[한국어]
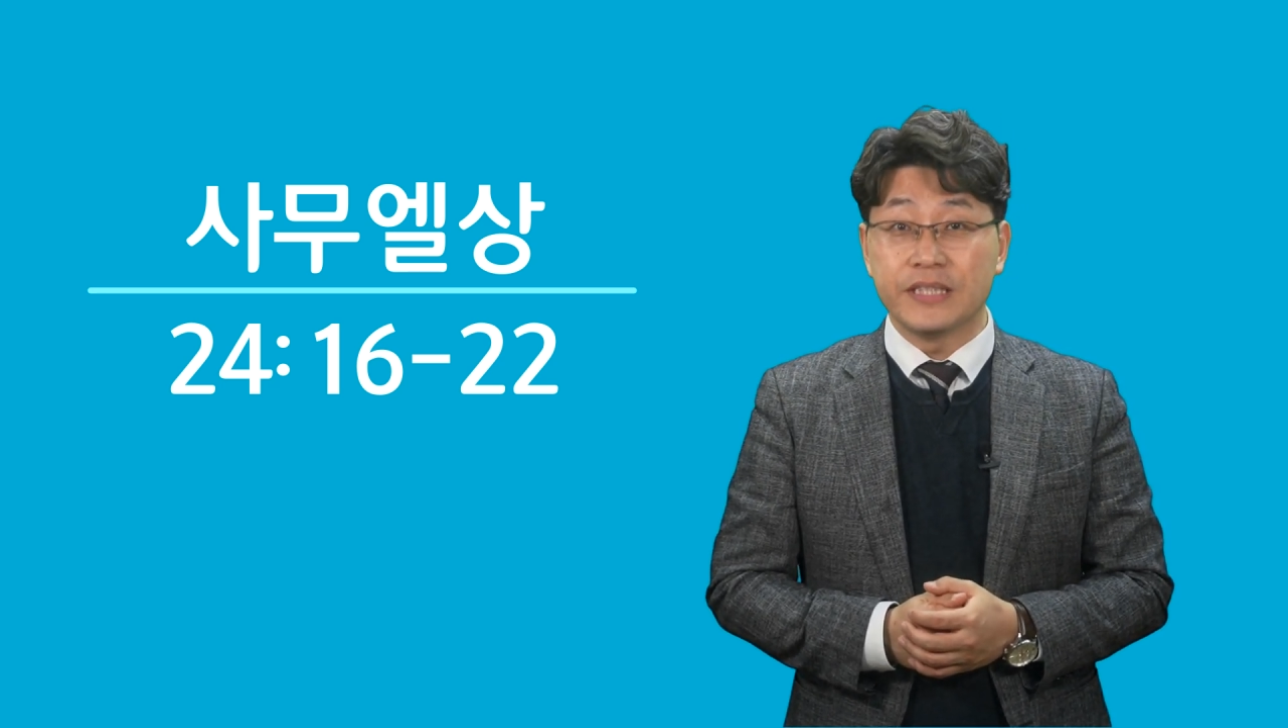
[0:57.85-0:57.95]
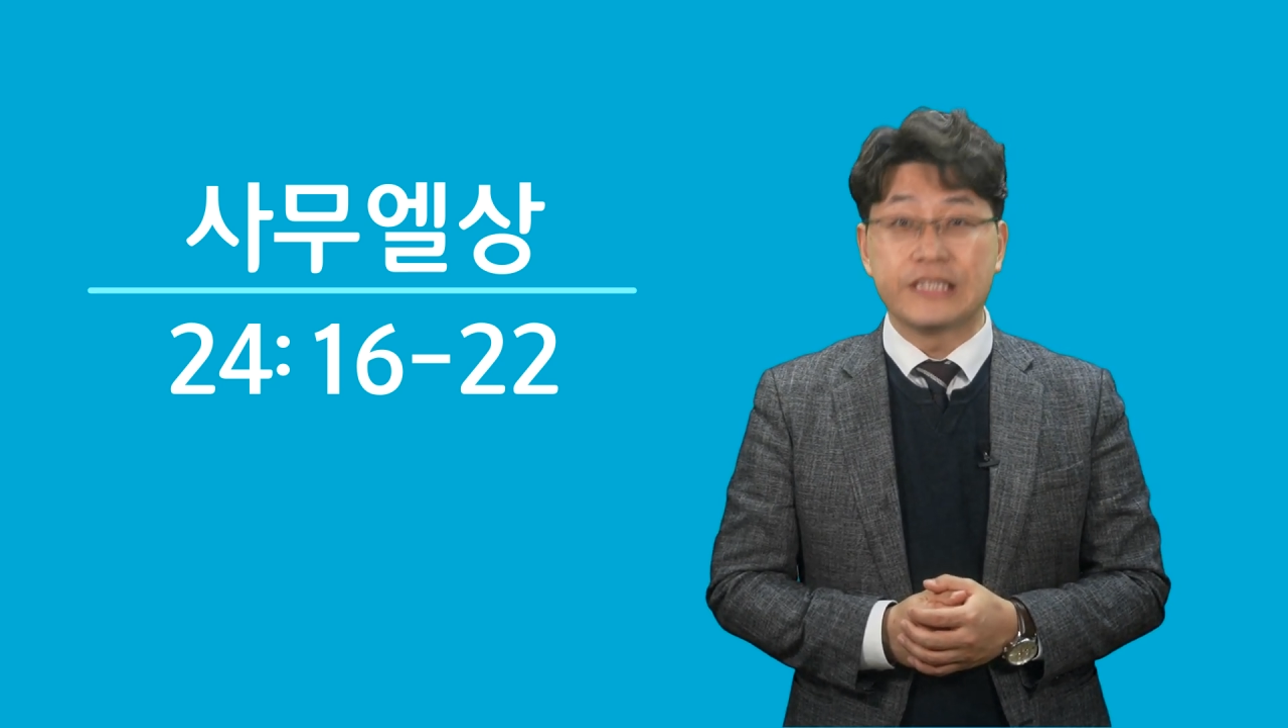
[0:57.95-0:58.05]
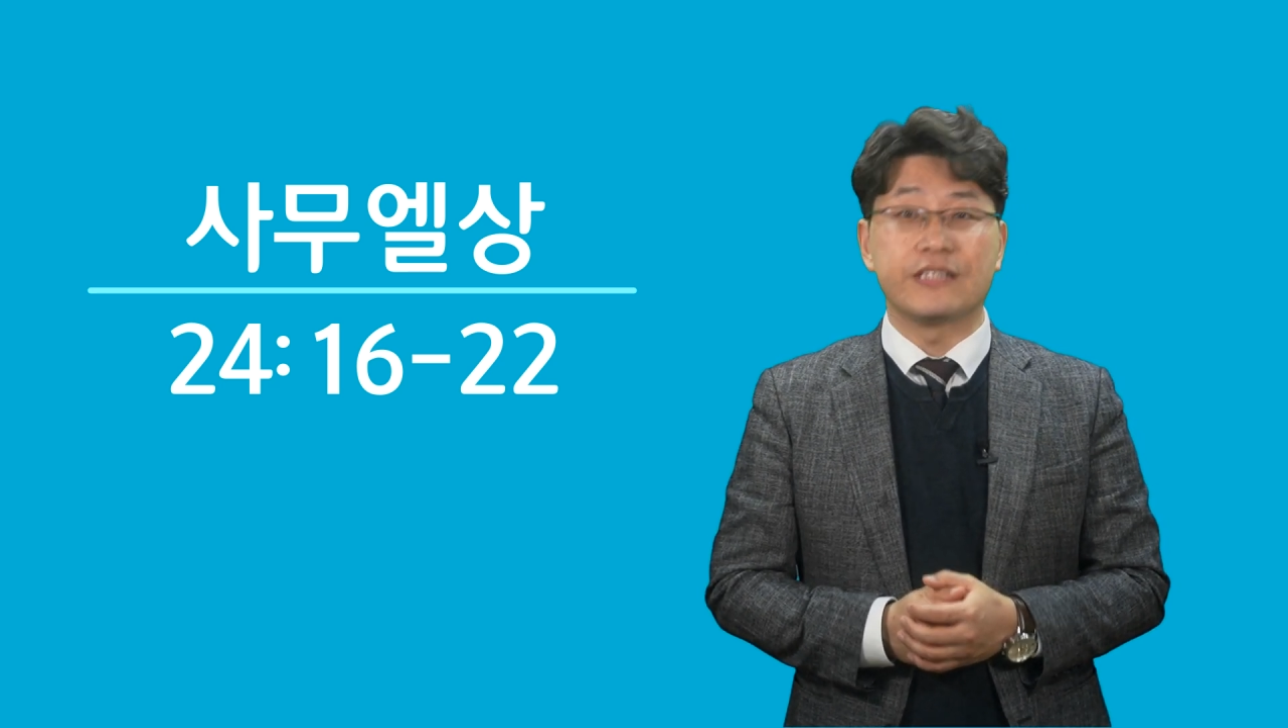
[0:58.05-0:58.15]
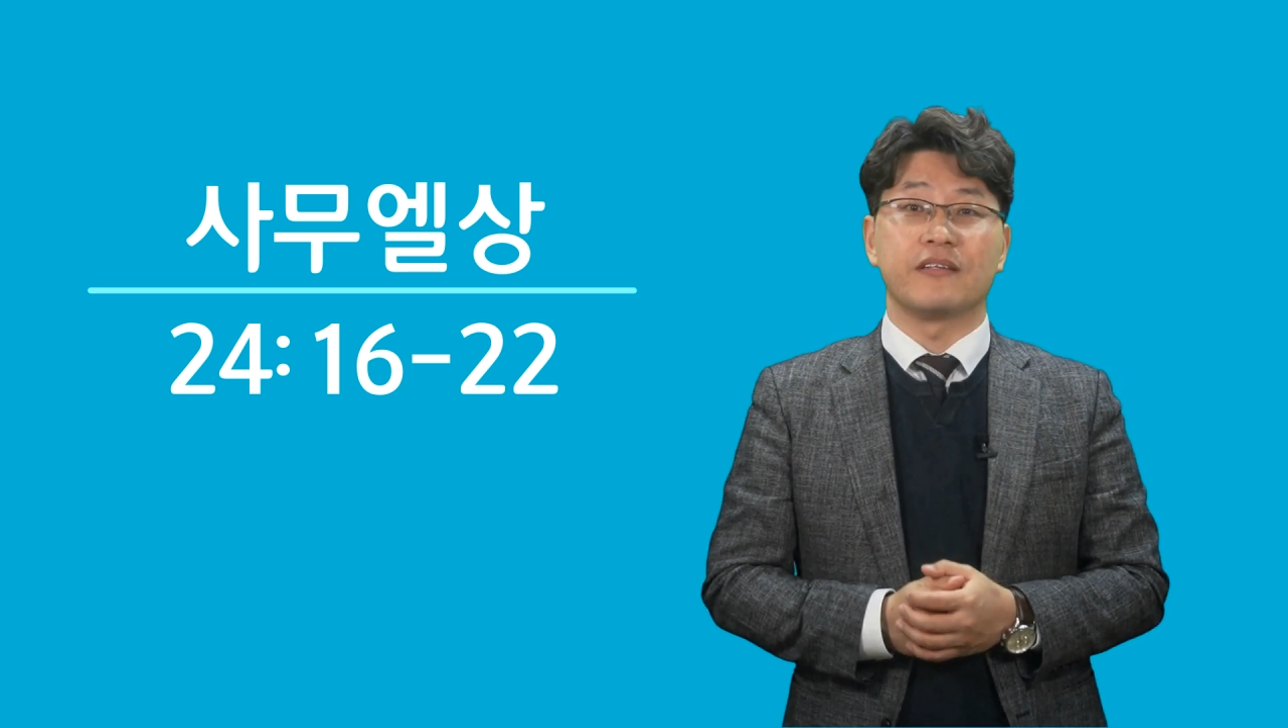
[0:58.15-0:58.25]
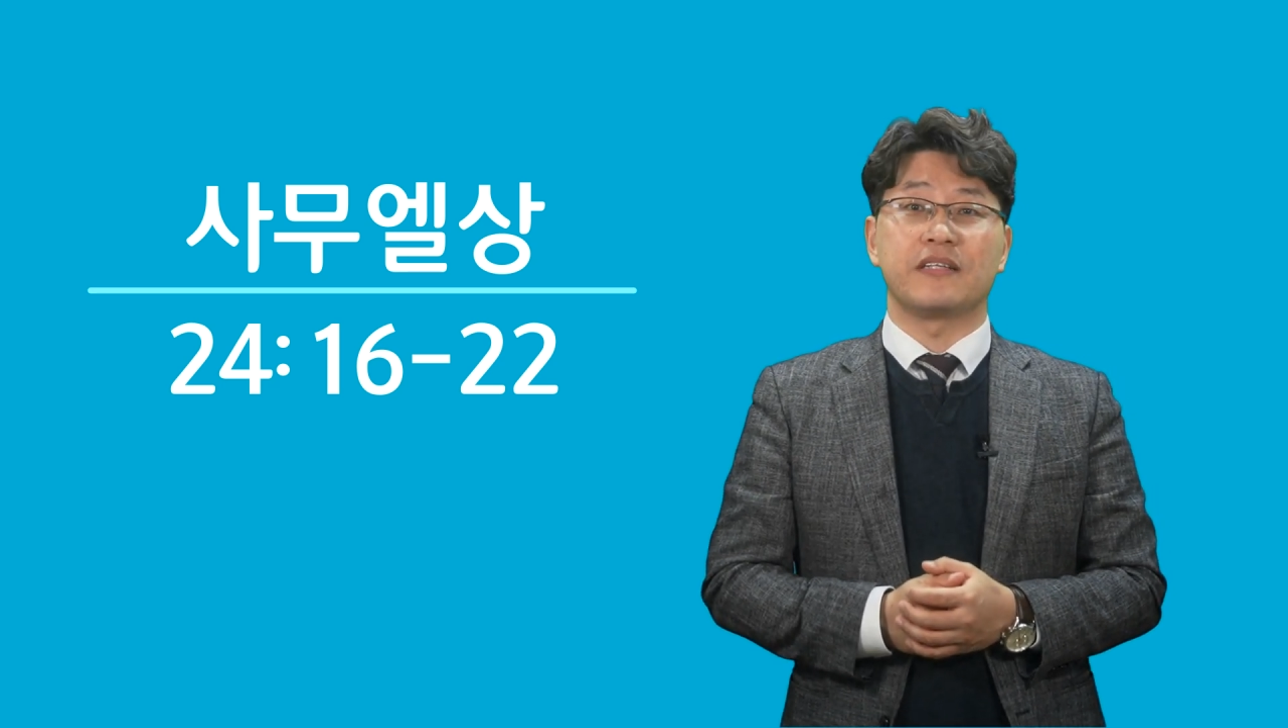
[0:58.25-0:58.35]

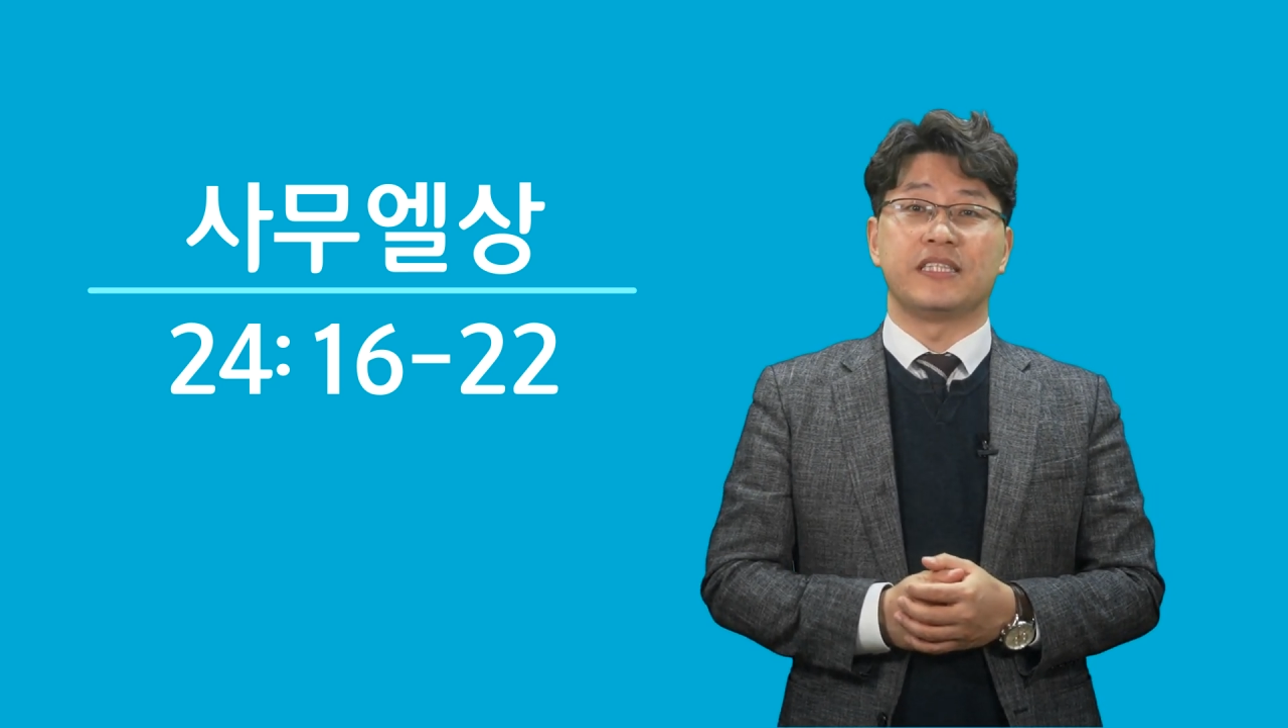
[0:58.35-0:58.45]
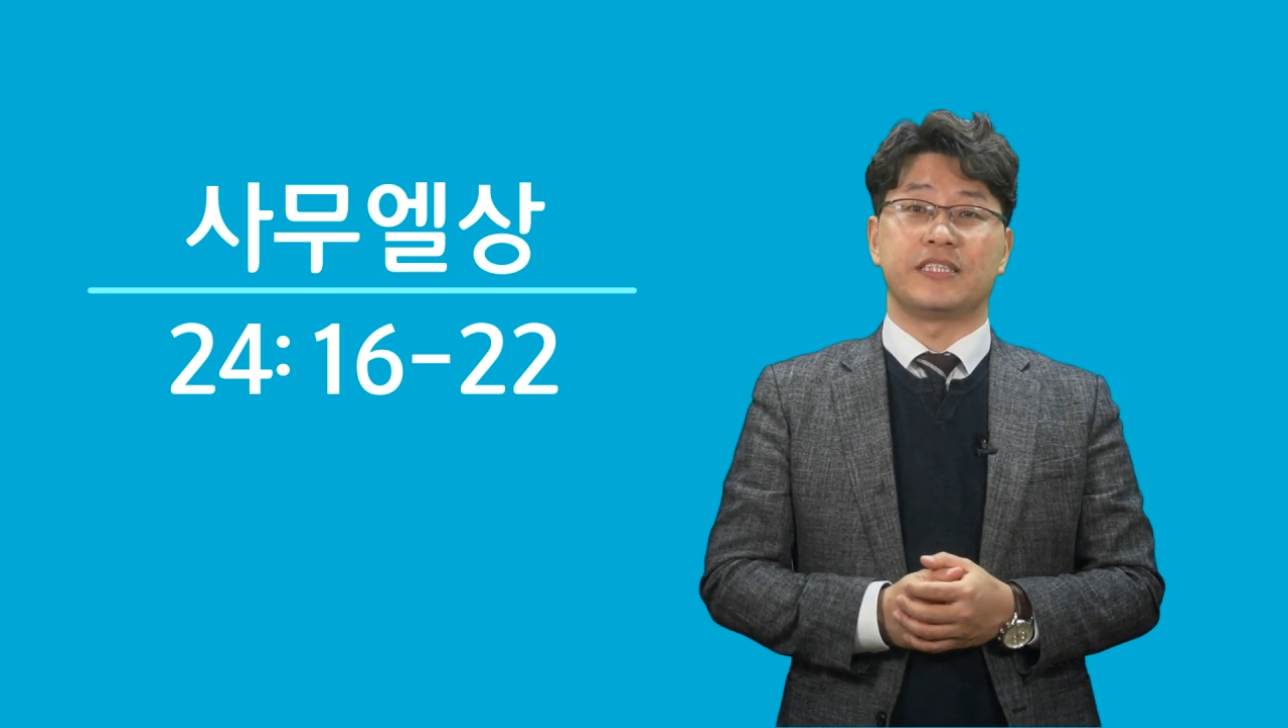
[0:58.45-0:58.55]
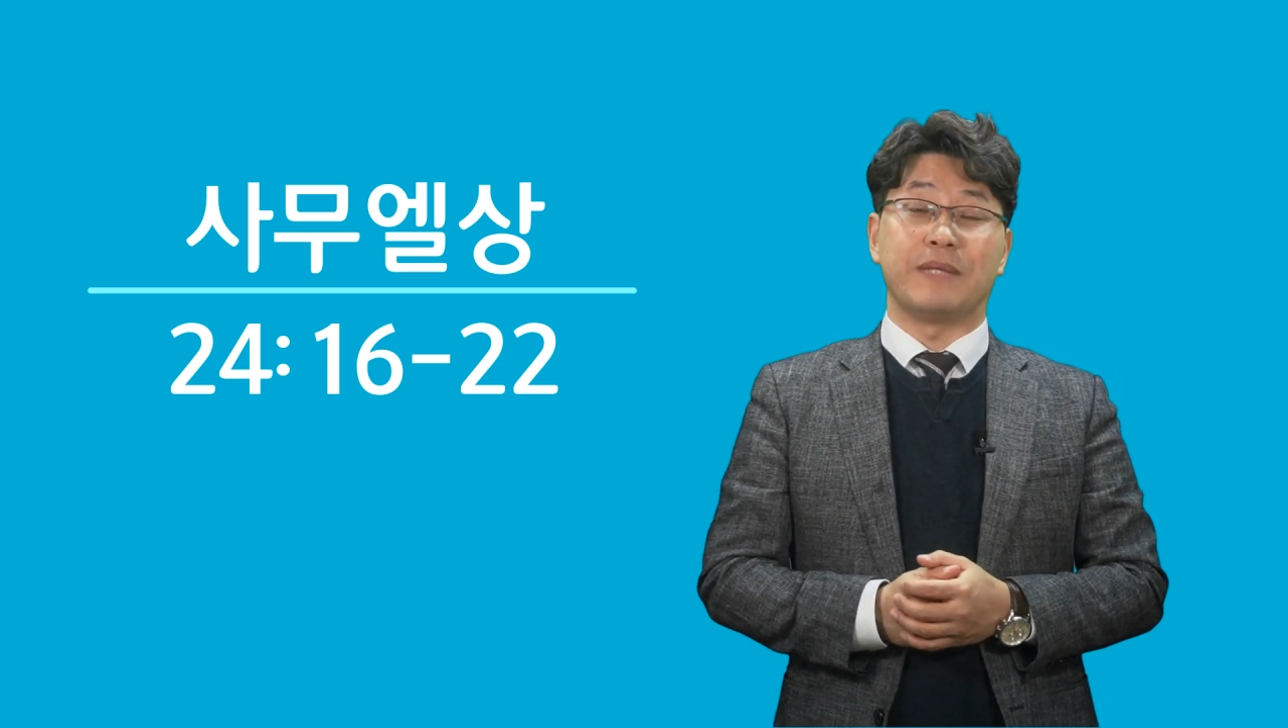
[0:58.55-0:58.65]
22절까지